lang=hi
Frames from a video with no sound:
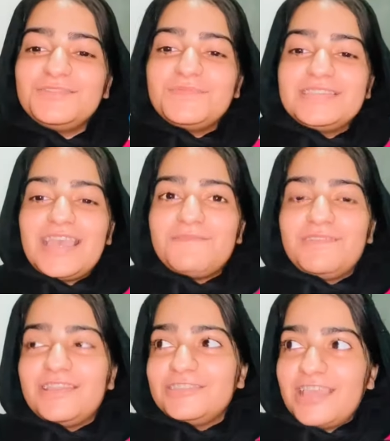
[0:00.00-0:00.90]
तुम्हें चाय
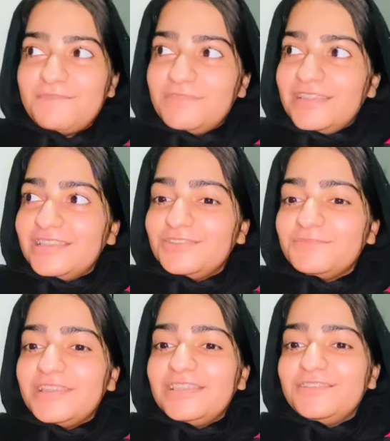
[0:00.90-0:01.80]
बना चाय बनाना
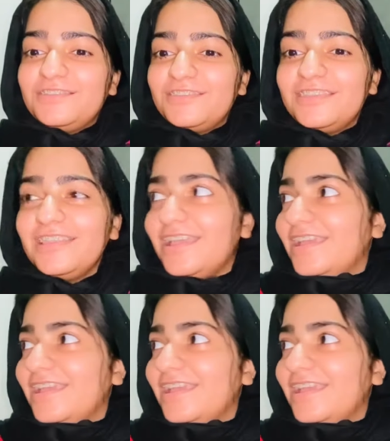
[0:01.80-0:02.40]
तो मेरी ड्यूटी होती ना